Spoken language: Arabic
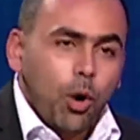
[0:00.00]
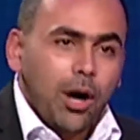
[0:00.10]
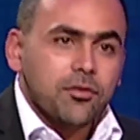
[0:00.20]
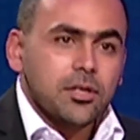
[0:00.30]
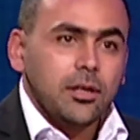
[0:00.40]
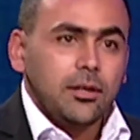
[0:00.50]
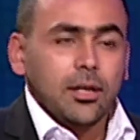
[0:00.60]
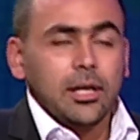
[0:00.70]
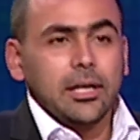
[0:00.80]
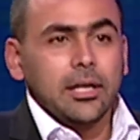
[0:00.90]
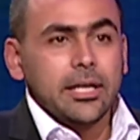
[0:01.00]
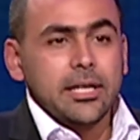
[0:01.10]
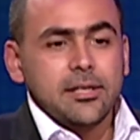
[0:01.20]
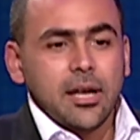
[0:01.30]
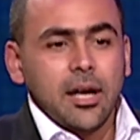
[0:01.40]
محافظه
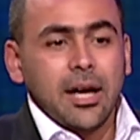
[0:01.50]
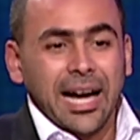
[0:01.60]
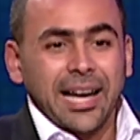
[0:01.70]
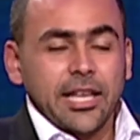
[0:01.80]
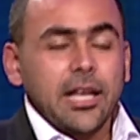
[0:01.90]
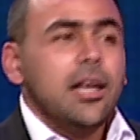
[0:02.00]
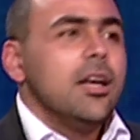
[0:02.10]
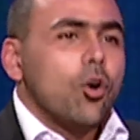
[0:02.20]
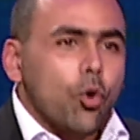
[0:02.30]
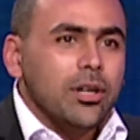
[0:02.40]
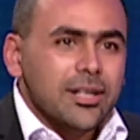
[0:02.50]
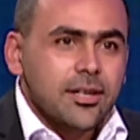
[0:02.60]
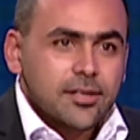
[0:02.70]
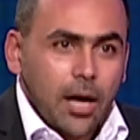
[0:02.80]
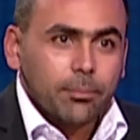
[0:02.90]
الجيزه علي كل الناس
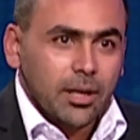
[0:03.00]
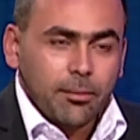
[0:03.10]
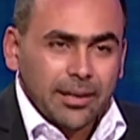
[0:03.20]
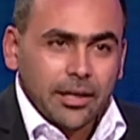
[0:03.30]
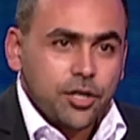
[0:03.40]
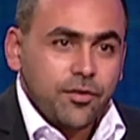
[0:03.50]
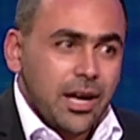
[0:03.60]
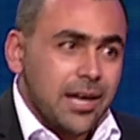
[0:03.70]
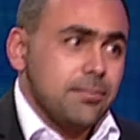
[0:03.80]
دي اصحابنا ما عندناش فيها